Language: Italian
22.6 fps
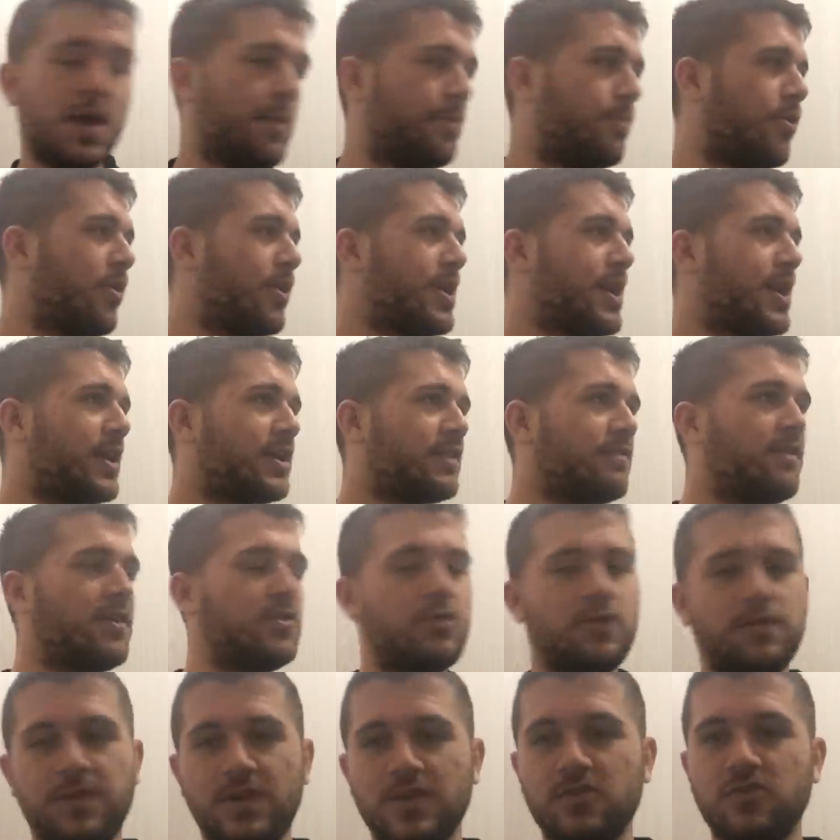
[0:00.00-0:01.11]
Poi è
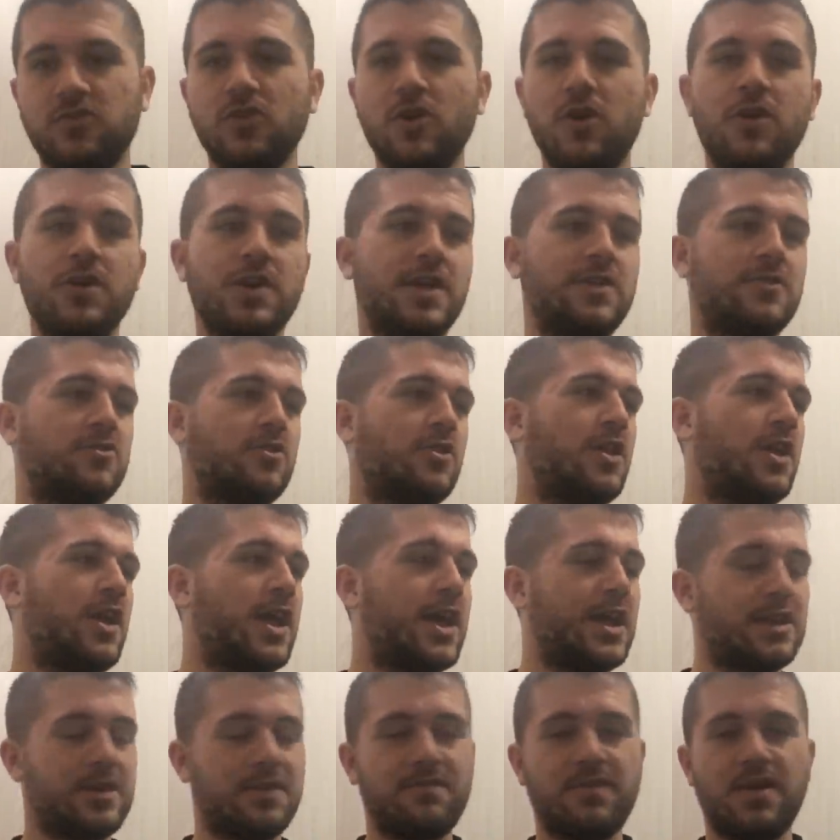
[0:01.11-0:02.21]
arrivato Fassone, è
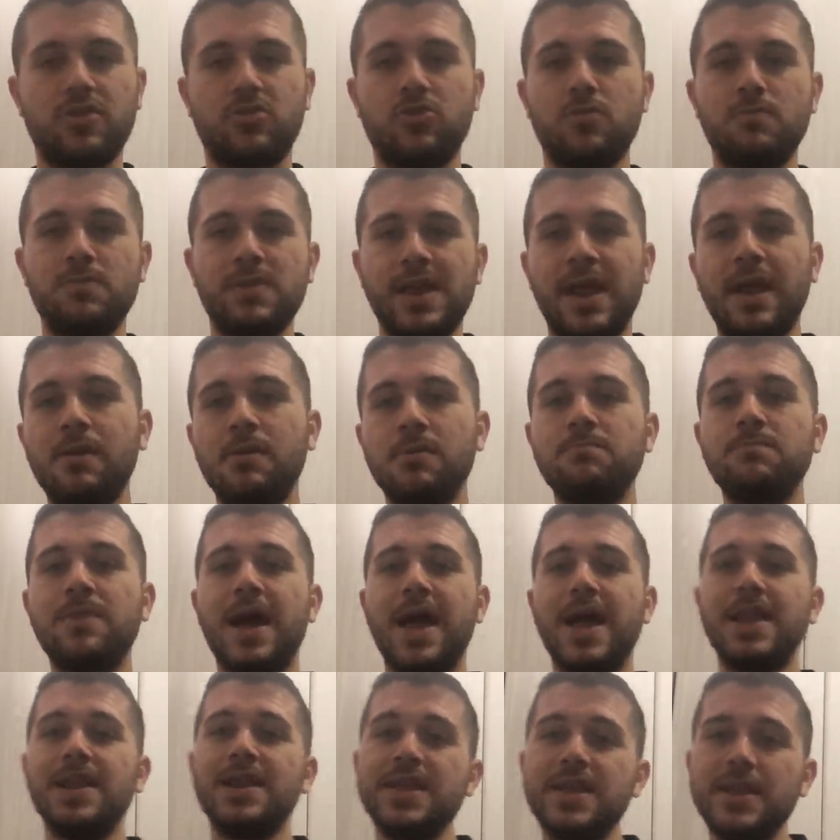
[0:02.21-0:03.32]
arrivato
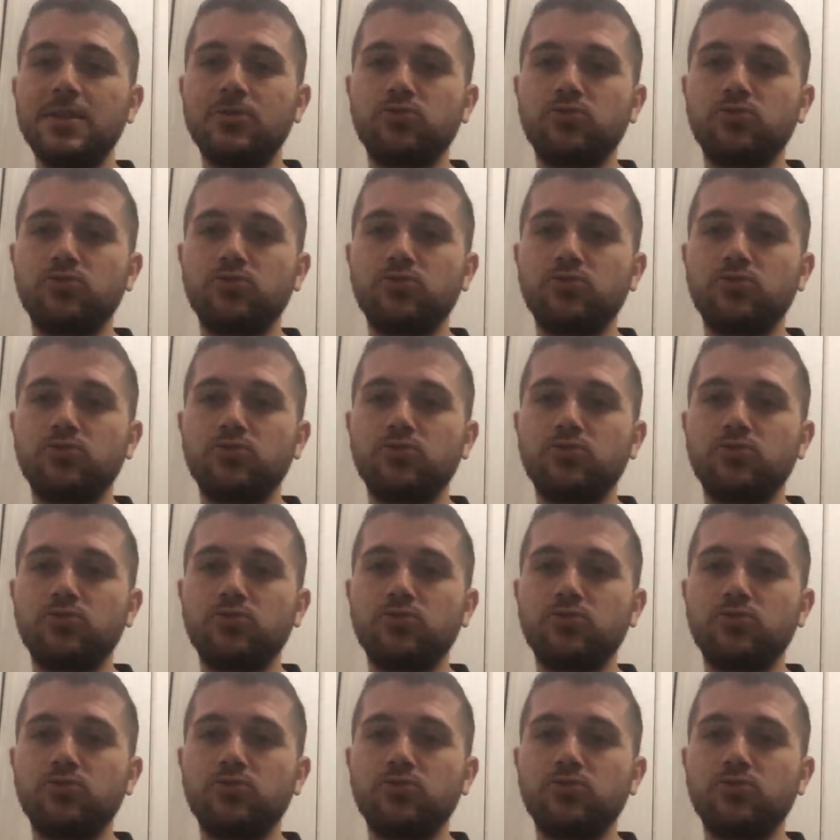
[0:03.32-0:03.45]
Mirabelli,